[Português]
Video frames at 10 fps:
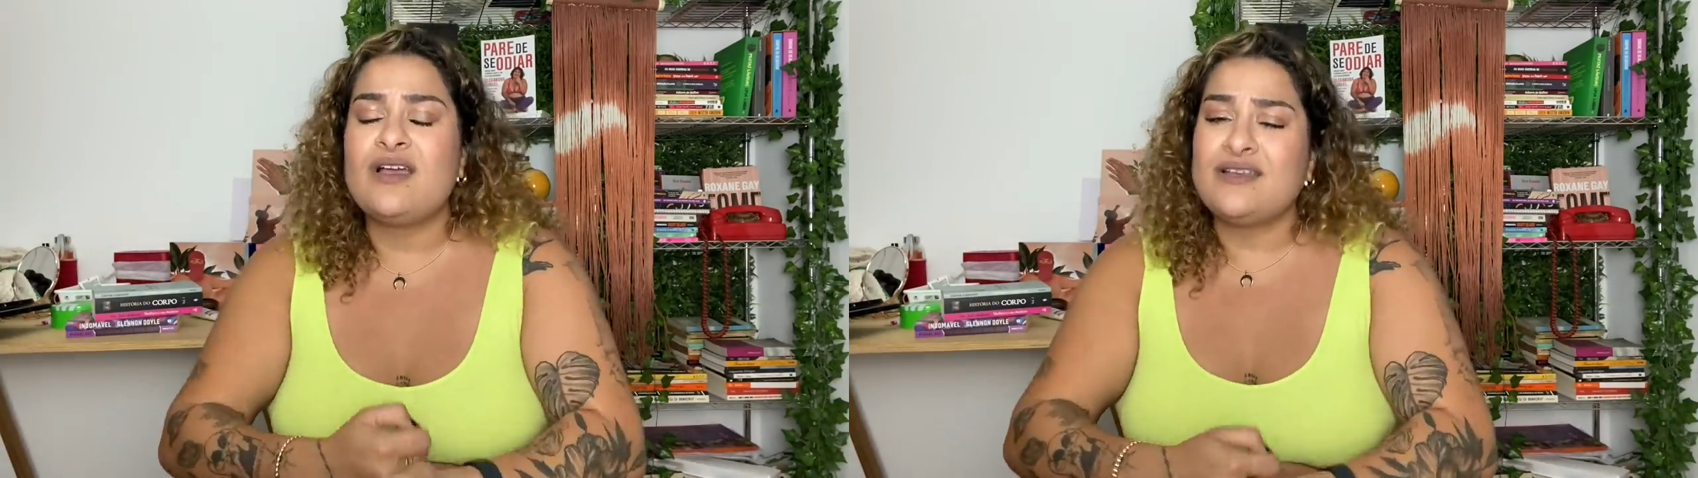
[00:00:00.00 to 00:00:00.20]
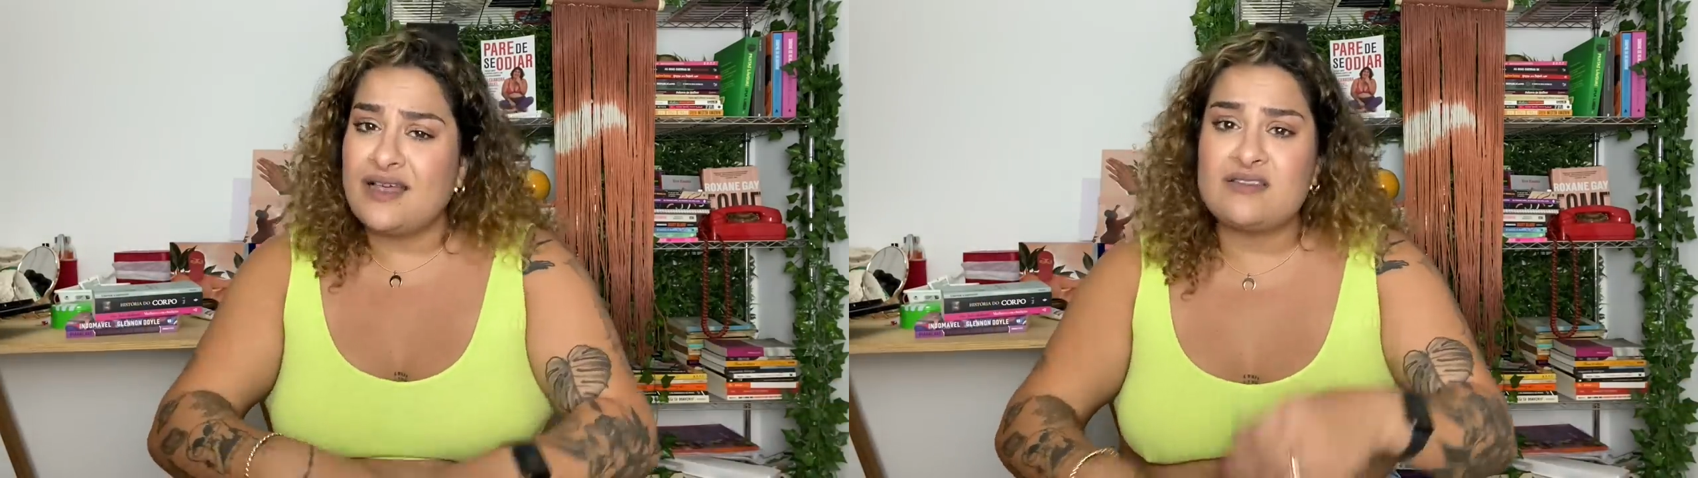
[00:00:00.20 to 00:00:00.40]

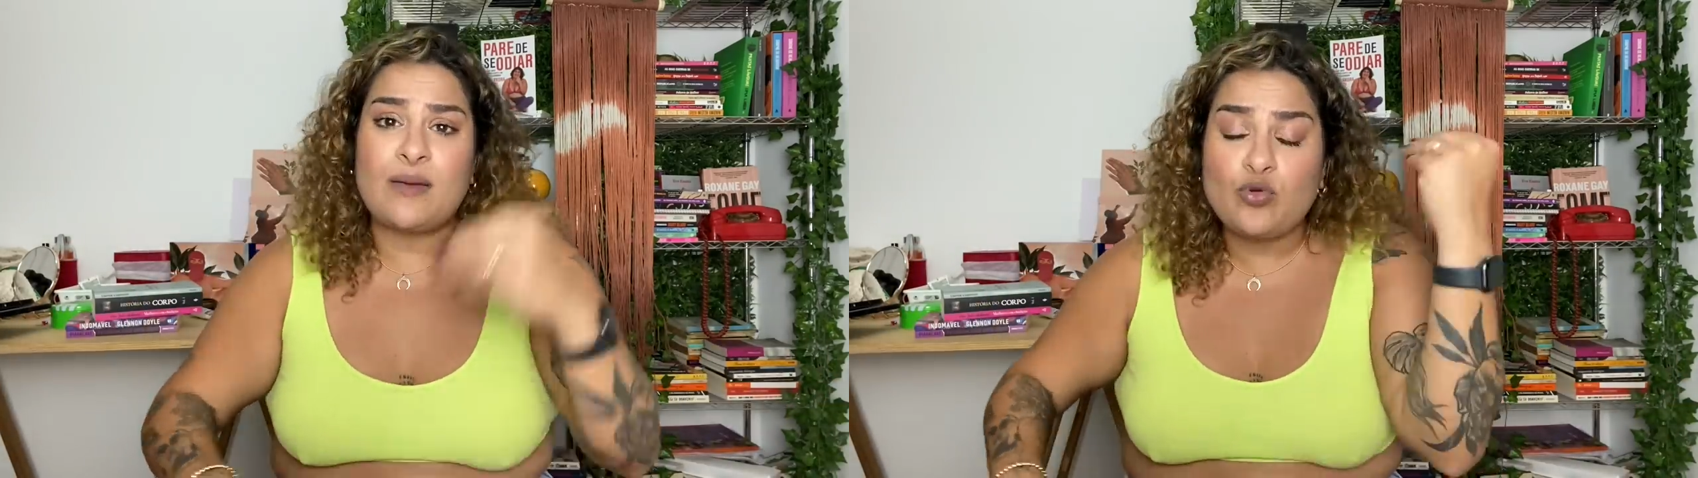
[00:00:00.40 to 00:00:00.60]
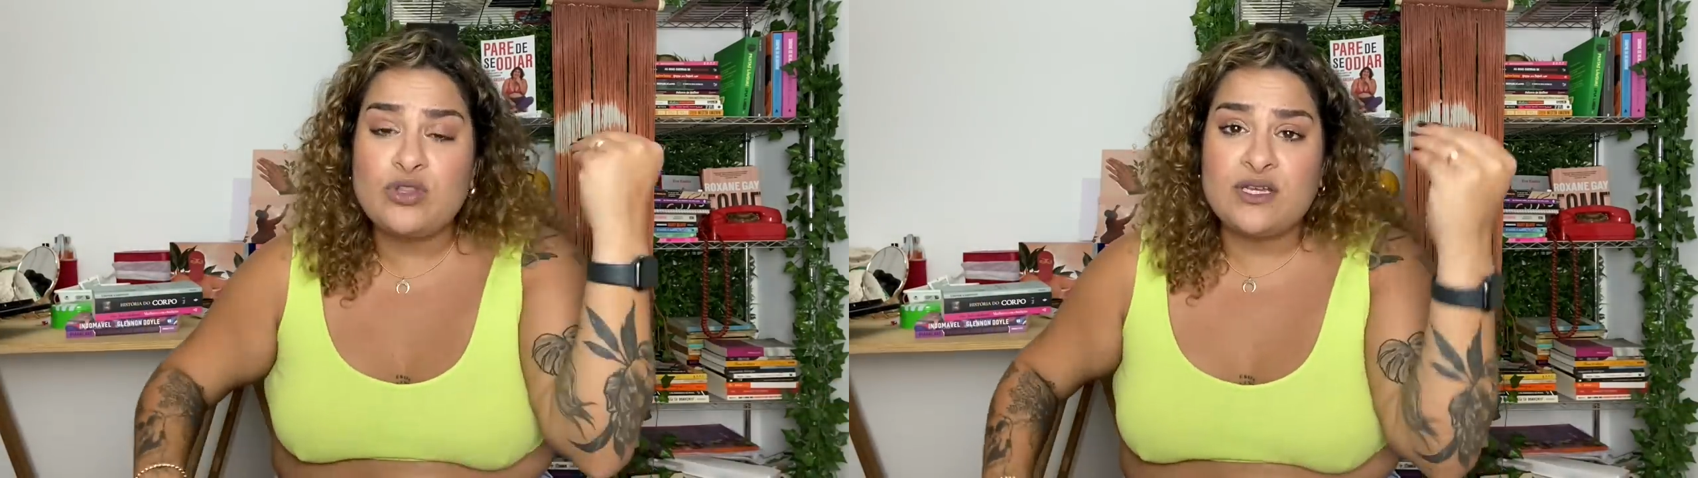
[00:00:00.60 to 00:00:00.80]
que ela está
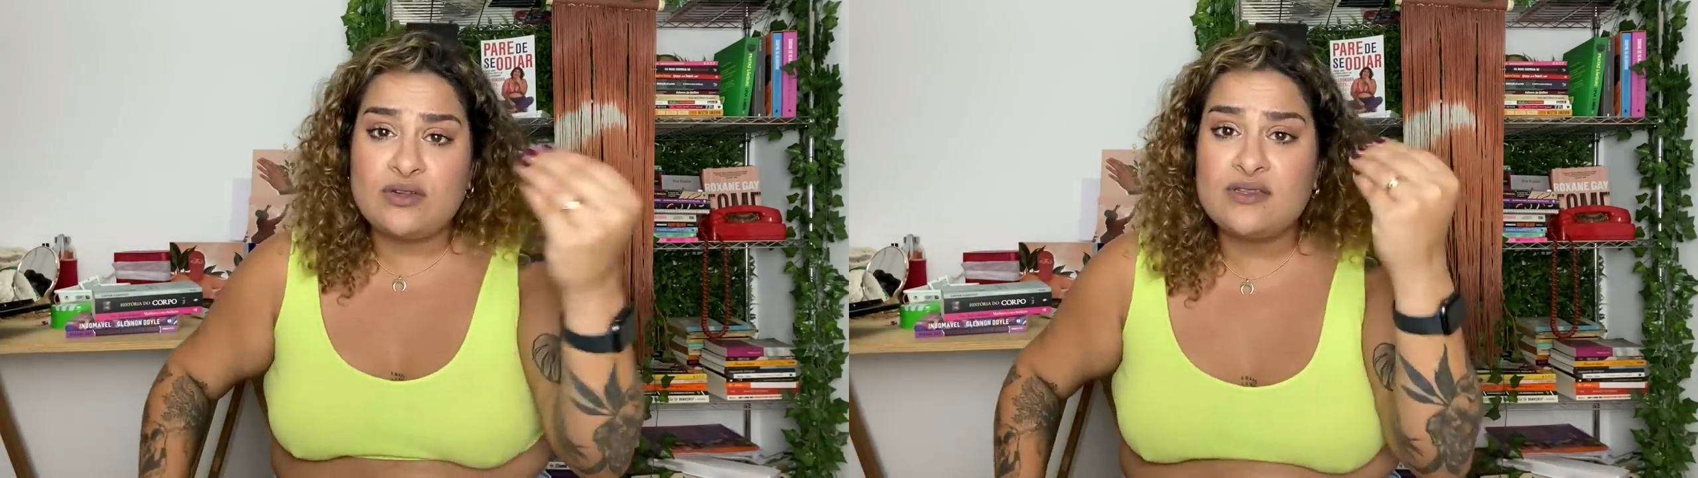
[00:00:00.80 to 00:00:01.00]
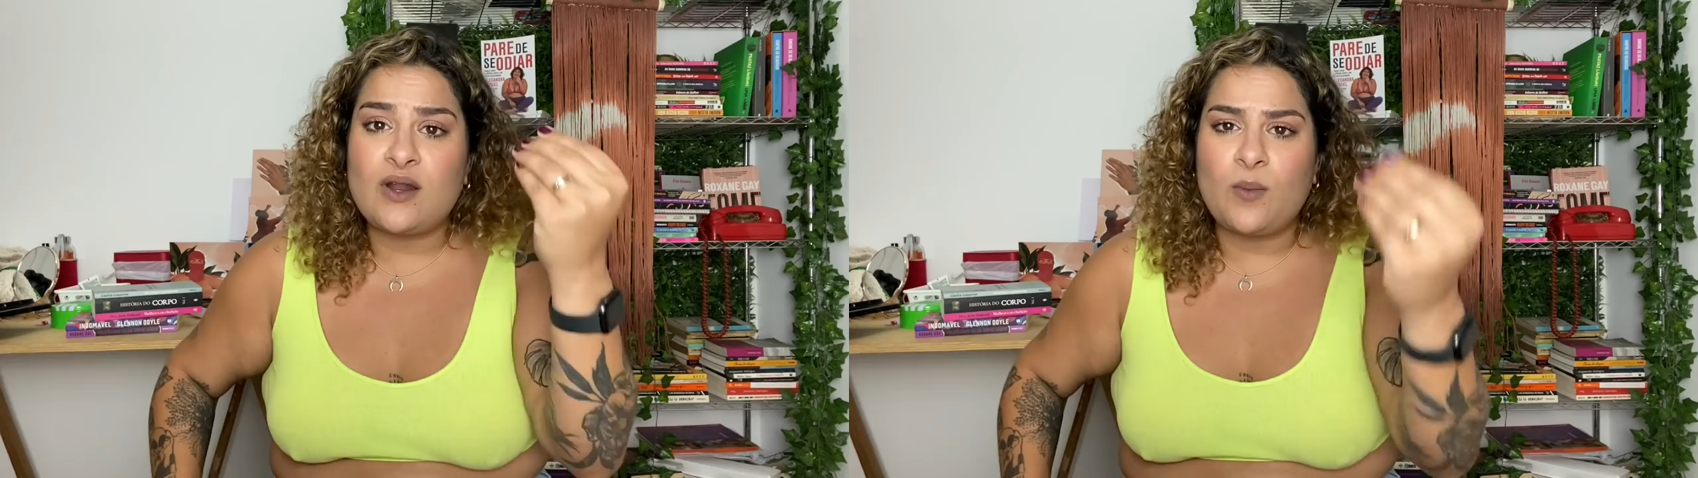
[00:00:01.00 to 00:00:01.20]
mudando
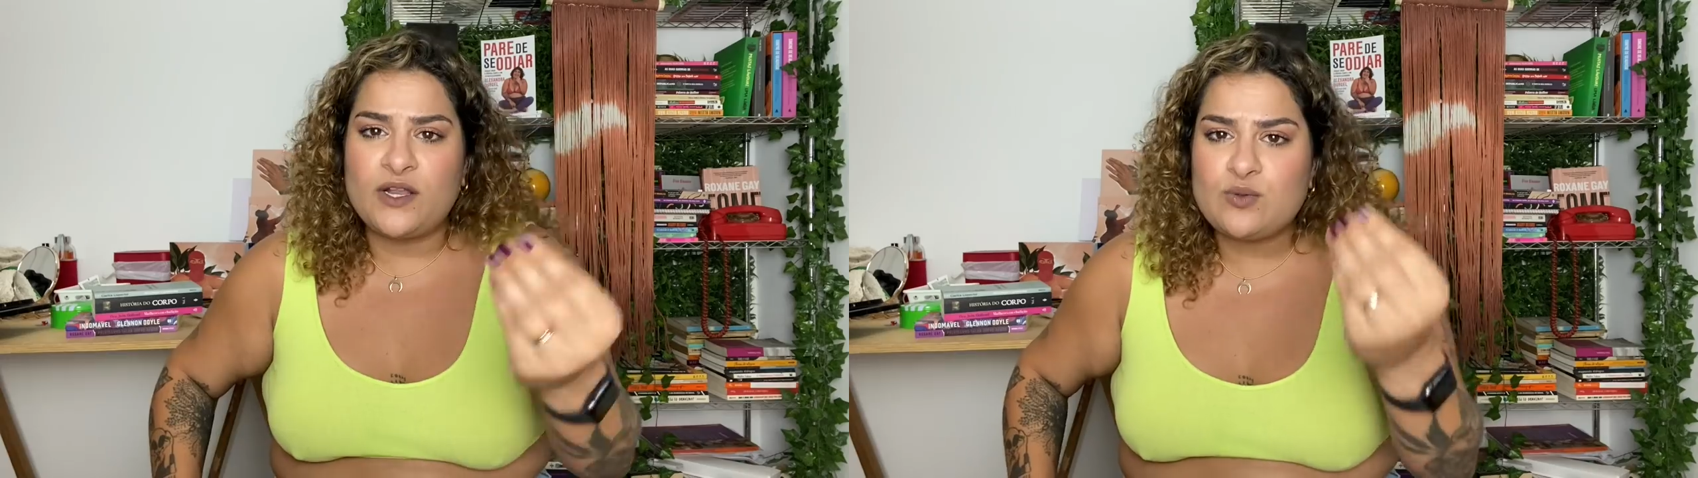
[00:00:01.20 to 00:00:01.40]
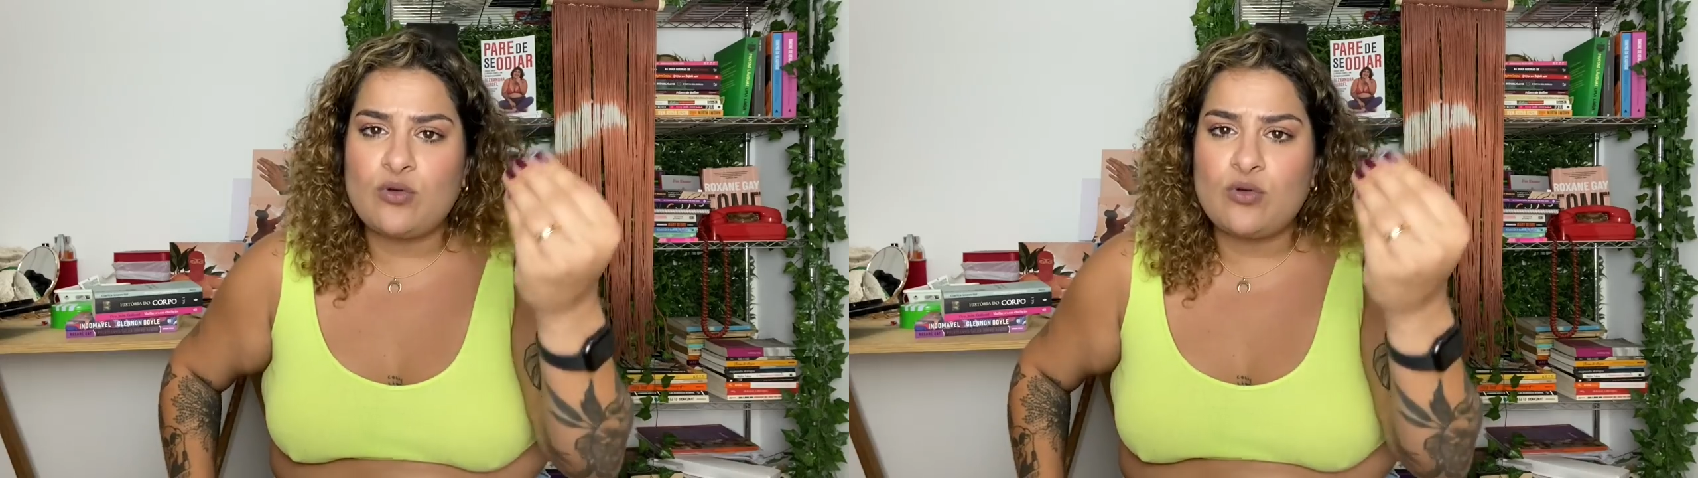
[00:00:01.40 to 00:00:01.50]
literalmente